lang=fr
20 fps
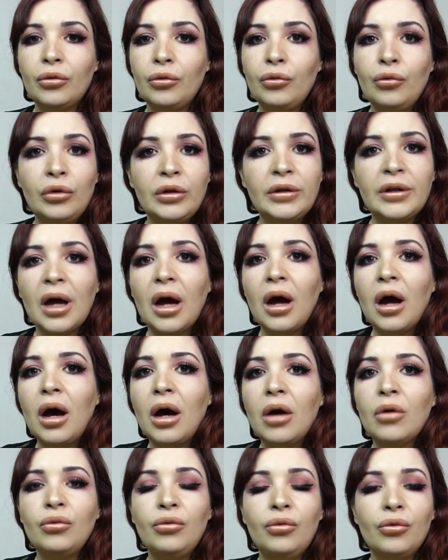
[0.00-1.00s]

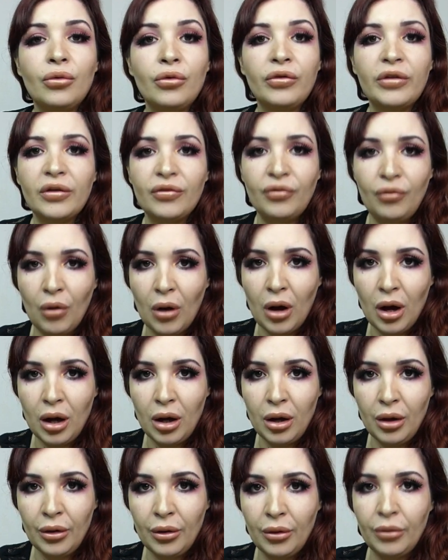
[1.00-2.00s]
Ulta ou de
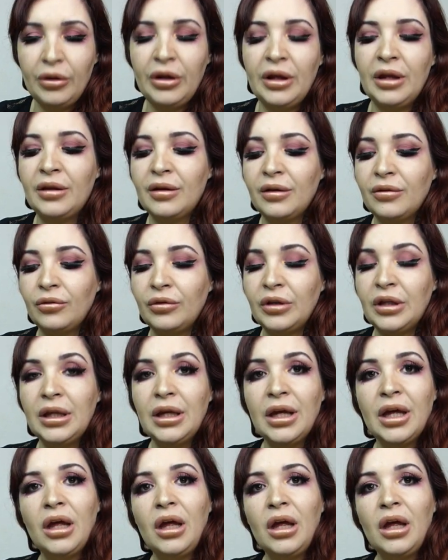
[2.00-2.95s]
Sephora aux États-Unis,